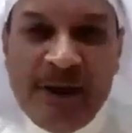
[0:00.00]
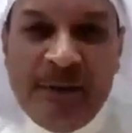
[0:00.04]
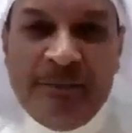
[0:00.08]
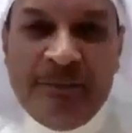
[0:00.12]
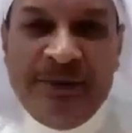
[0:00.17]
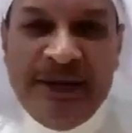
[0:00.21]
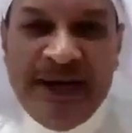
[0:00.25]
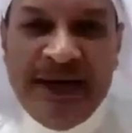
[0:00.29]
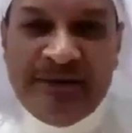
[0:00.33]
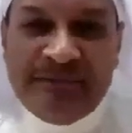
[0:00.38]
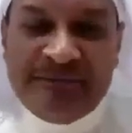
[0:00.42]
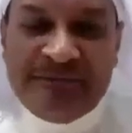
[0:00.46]

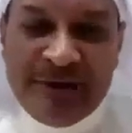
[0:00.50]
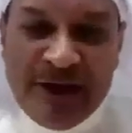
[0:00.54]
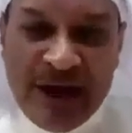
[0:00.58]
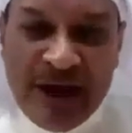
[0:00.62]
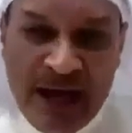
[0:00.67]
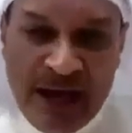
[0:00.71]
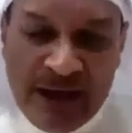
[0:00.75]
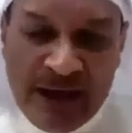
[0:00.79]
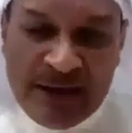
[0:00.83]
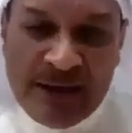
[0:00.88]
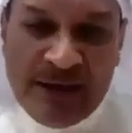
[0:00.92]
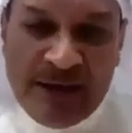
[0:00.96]

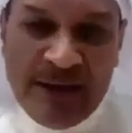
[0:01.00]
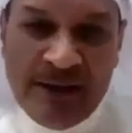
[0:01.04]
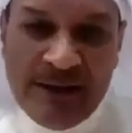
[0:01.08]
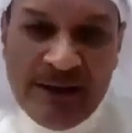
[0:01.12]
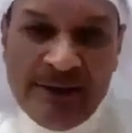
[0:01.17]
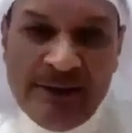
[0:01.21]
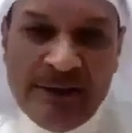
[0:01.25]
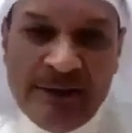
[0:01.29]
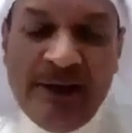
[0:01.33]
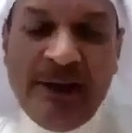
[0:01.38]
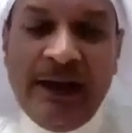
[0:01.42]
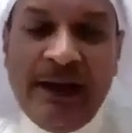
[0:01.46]
بافكارها
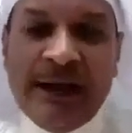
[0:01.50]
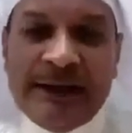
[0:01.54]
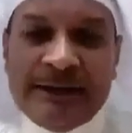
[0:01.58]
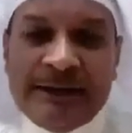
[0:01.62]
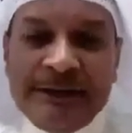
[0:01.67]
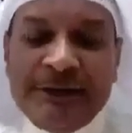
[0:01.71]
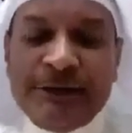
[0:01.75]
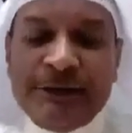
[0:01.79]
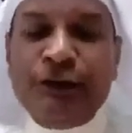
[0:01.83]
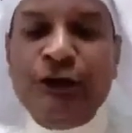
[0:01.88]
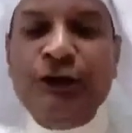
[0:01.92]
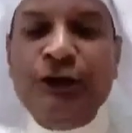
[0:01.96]

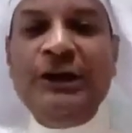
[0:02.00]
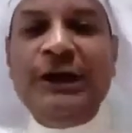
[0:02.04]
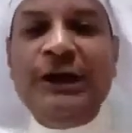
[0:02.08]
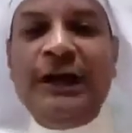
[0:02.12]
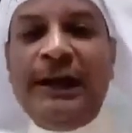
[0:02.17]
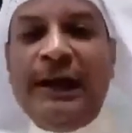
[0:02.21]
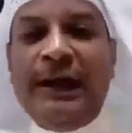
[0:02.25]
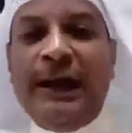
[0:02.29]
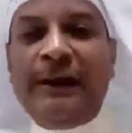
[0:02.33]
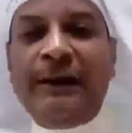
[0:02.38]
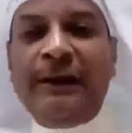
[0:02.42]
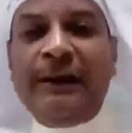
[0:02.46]
الحقيقيه
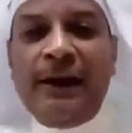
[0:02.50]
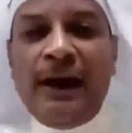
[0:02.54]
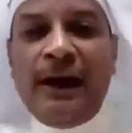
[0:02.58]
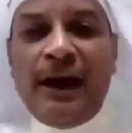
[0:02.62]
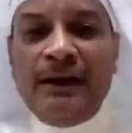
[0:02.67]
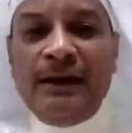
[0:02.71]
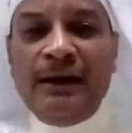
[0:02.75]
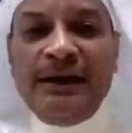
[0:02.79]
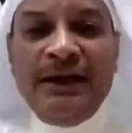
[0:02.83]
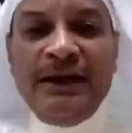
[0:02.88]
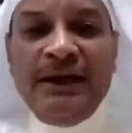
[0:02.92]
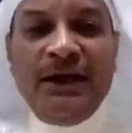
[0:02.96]

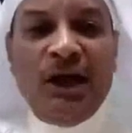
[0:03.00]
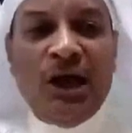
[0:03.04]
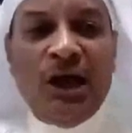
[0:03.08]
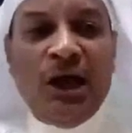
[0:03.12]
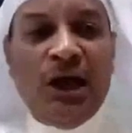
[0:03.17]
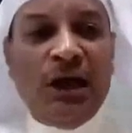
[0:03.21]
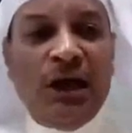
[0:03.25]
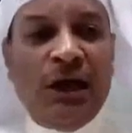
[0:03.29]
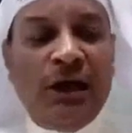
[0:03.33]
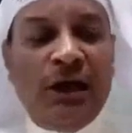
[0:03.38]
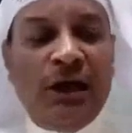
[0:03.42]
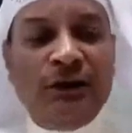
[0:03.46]
العقلانيه
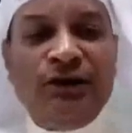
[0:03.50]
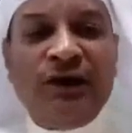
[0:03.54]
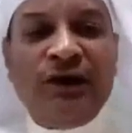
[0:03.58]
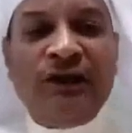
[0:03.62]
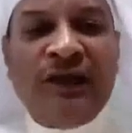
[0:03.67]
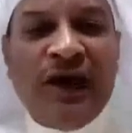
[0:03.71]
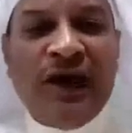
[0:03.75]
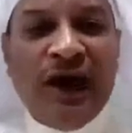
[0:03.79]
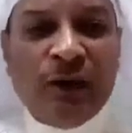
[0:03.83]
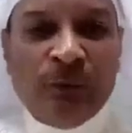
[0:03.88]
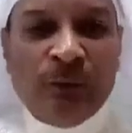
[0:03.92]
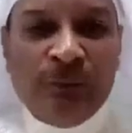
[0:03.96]
آه،
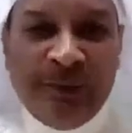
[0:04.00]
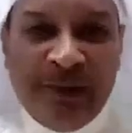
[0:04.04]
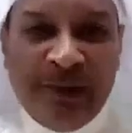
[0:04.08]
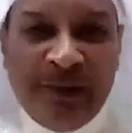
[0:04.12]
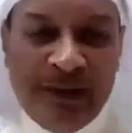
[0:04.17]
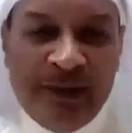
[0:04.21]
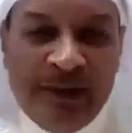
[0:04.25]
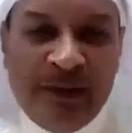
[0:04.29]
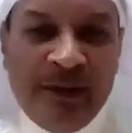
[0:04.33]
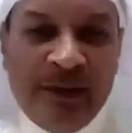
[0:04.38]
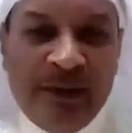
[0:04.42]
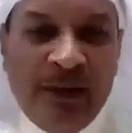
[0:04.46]
تضاربها
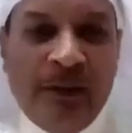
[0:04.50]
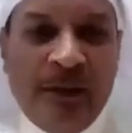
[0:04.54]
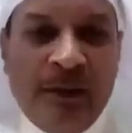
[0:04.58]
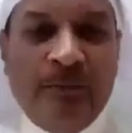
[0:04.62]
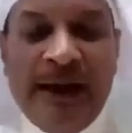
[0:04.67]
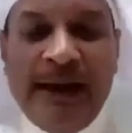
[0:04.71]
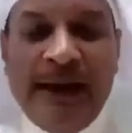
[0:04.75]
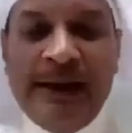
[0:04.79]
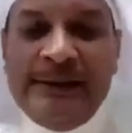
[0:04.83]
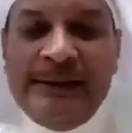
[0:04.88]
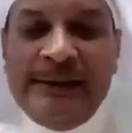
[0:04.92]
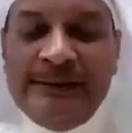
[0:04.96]

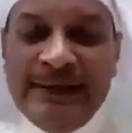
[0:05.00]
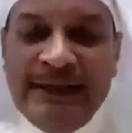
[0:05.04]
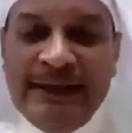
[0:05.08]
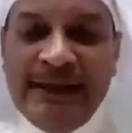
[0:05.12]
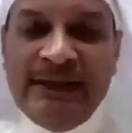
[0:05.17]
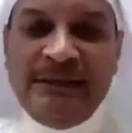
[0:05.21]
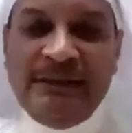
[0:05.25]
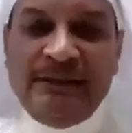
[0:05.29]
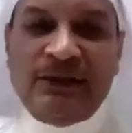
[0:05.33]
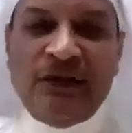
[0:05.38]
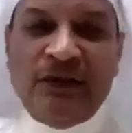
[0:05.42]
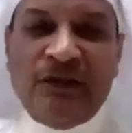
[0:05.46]
مع
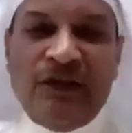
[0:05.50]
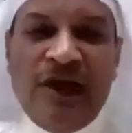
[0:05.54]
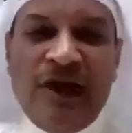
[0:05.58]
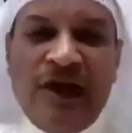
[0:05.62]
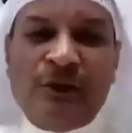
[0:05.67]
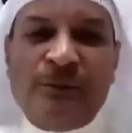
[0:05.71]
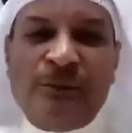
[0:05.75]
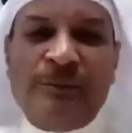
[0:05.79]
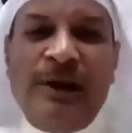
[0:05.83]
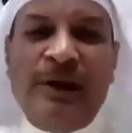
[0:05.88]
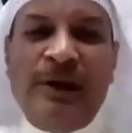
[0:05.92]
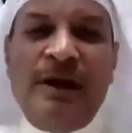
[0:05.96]
الدين
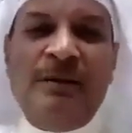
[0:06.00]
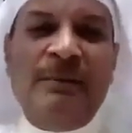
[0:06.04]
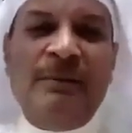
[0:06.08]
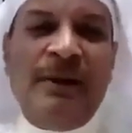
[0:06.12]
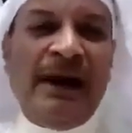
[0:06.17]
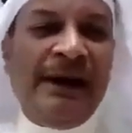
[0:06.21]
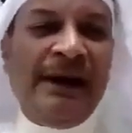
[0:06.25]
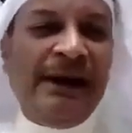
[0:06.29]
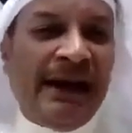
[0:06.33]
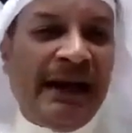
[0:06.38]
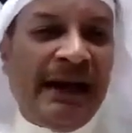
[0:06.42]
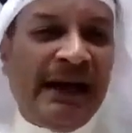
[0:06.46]
تضاربها مع
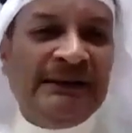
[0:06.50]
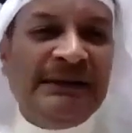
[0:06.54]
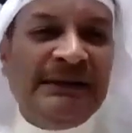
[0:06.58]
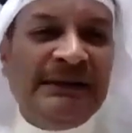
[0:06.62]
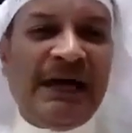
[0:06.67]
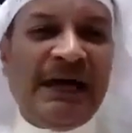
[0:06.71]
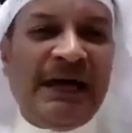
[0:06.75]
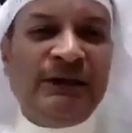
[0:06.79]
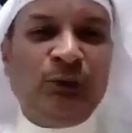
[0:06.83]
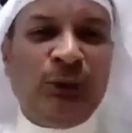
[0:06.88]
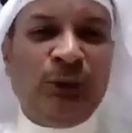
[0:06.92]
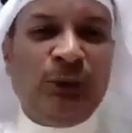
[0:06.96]

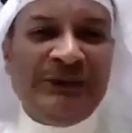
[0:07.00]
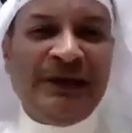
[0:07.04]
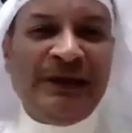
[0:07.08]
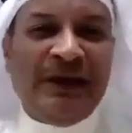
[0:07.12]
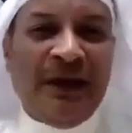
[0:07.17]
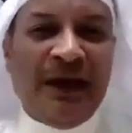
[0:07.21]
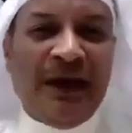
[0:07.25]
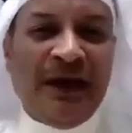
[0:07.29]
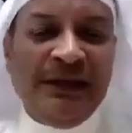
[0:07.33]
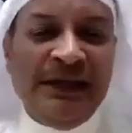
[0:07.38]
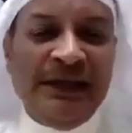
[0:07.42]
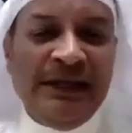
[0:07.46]
العادات
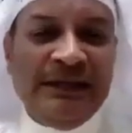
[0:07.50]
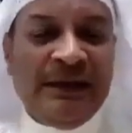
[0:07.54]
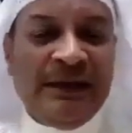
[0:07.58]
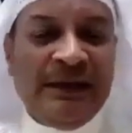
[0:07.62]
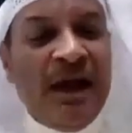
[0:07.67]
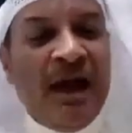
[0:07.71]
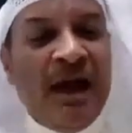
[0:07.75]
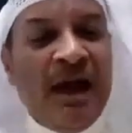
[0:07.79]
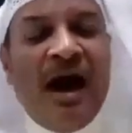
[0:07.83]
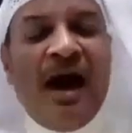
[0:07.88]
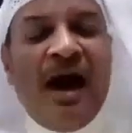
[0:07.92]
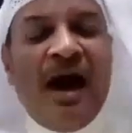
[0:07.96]
والتقاليد
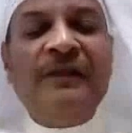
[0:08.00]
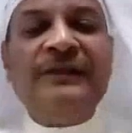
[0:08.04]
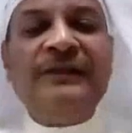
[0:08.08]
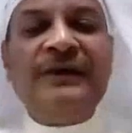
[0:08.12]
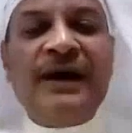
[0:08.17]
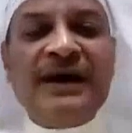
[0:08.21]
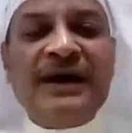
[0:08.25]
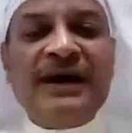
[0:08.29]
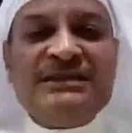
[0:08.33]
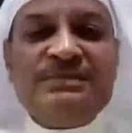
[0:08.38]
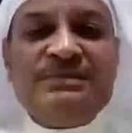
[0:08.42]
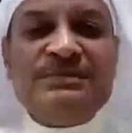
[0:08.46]
هذا
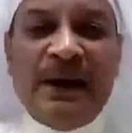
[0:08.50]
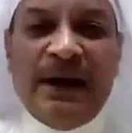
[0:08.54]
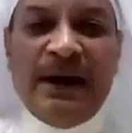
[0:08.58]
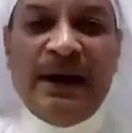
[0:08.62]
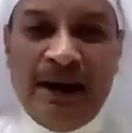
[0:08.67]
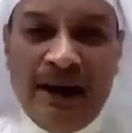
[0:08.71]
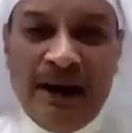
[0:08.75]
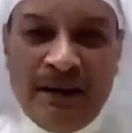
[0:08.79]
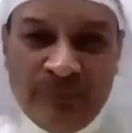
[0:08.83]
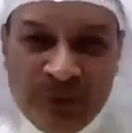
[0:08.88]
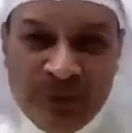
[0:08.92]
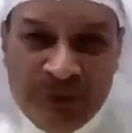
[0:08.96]
اصبح
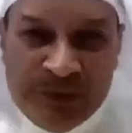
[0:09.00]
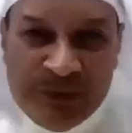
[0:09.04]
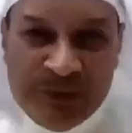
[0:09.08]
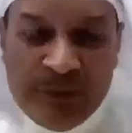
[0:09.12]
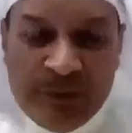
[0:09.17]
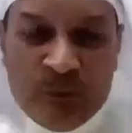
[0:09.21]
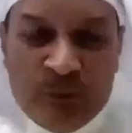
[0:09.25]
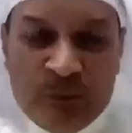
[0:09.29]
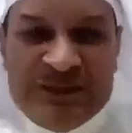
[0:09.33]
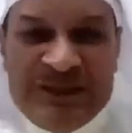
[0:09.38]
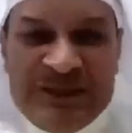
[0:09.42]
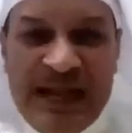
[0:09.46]
امر
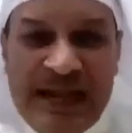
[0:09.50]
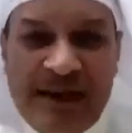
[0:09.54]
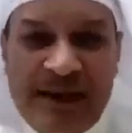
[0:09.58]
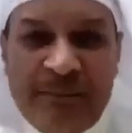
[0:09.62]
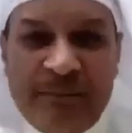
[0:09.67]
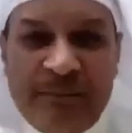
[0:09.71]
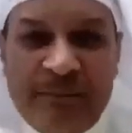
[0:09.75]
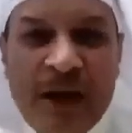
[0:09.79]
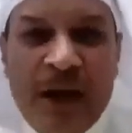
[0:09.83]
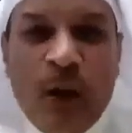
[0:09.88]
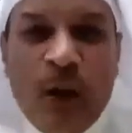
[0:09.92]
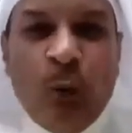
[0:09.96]
مسلم
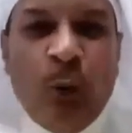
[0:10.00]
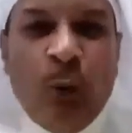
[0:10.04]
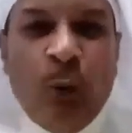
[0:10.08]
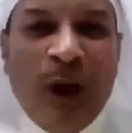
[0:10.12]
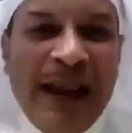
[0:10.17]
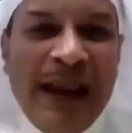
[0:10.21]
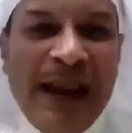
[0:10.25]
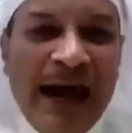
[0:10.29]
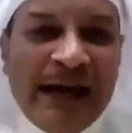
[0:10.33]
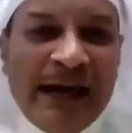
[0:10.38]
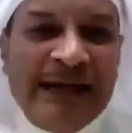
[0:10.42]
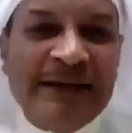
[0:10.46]

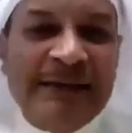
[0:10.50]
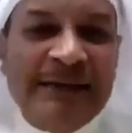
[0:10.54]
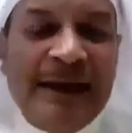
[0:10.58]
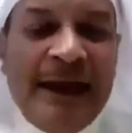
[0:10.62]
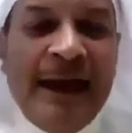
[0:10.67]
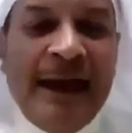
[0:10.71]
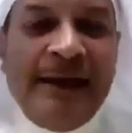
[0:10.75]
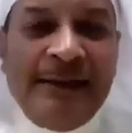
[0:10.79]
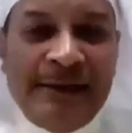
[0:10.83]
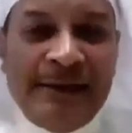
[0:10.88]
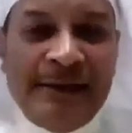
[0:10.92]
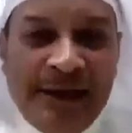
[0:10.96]
ولكن
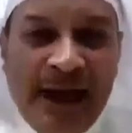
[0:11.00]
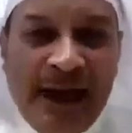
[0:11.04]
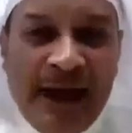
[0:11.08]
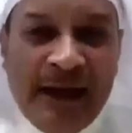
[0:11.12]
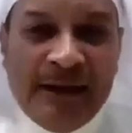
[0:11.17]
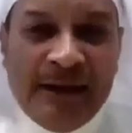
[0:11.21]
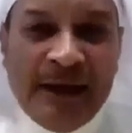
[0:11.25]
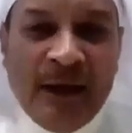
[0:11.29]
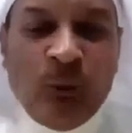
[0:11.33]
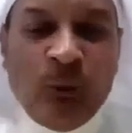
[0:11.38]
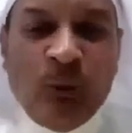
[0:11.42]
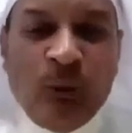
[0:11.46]
الاعلان
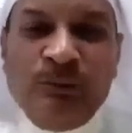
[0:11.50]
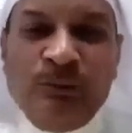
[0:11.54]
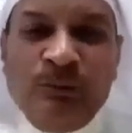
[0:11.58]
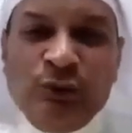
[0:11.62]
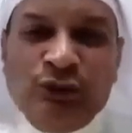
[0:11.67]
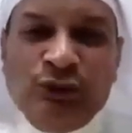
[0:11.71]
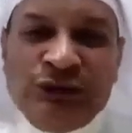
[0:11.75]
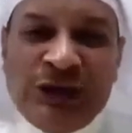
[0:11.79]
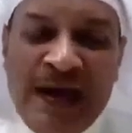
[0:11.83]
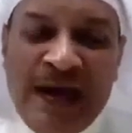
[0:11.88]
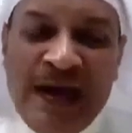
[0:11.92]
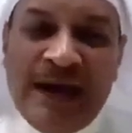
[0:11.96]
او
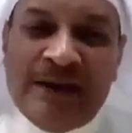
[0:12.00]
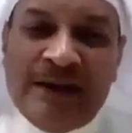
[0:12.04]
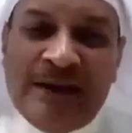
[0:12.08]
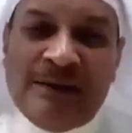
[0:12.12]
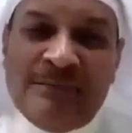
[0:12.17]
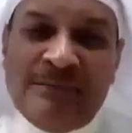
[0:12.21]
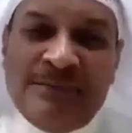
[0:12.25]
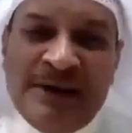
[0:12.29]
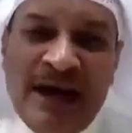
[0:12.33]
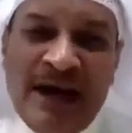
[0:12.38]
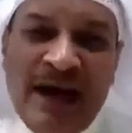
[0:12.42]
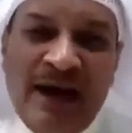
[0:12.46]
المجاهره
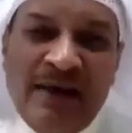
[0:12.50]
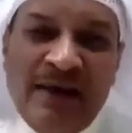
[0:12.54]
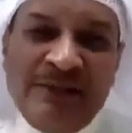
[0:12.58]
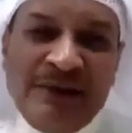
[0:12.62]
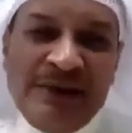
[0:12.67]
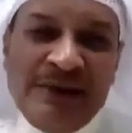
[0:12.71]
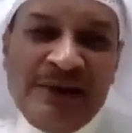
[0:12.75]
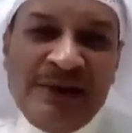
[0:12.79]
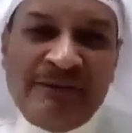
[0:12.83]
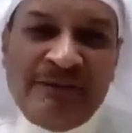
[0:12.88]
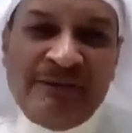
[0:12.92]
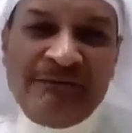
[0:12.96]
بهذه
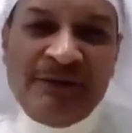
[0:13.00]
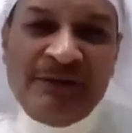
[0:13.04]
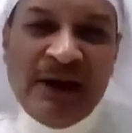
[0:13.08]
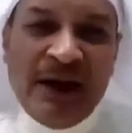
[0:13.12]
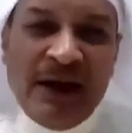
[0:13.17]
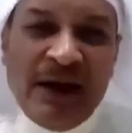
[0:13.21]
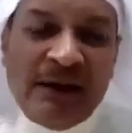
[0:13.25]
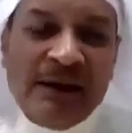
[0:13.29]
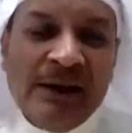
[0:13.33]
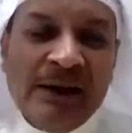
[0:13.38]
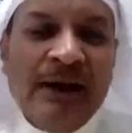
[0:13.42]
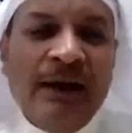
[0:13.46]
الافكار
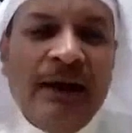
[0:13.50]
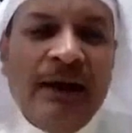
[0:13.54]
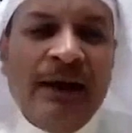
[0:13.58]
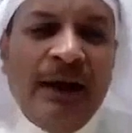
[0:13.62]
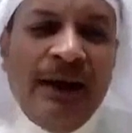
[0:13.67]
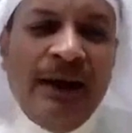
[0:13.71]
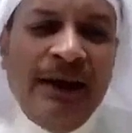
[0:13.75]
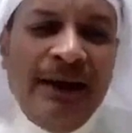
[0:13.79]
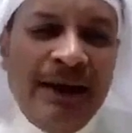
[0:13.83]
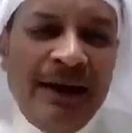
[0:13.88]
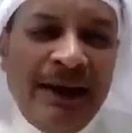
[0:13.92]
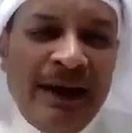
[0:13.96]

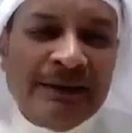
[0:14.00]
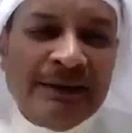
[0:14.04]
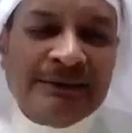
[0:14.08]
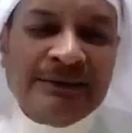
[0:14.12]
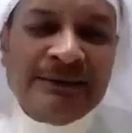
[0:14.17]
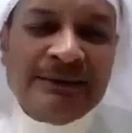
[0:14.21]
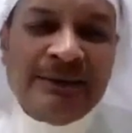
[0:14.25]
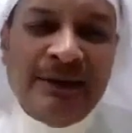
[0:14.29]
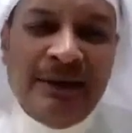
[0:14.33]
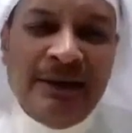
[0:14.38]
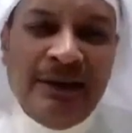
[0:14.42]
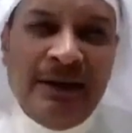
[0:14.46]
هي
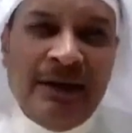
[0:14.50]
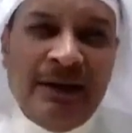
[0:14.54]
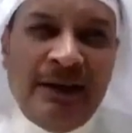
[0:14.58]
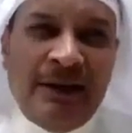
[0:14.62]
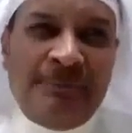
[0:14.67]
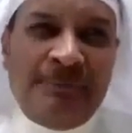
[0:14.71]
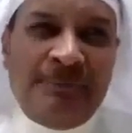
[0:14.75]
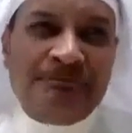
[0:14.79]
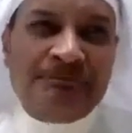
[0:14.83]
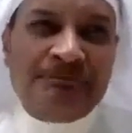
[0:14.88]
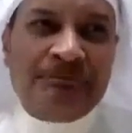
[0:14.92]
آه،